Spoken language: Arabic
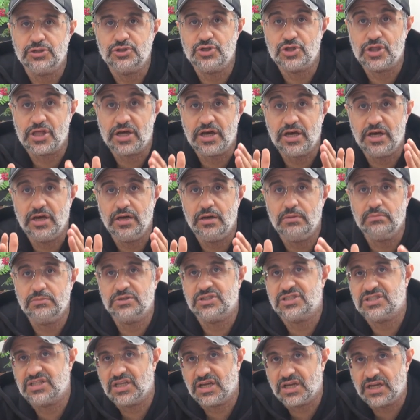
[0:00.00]
جذعها
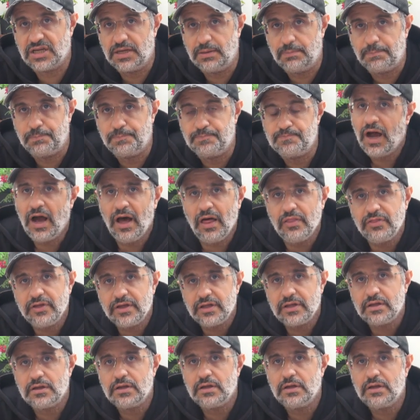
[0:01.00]
مستقيم
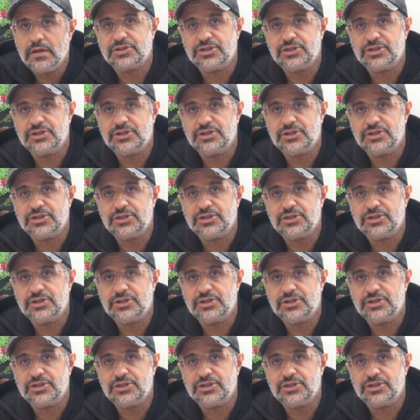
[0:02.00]
هذه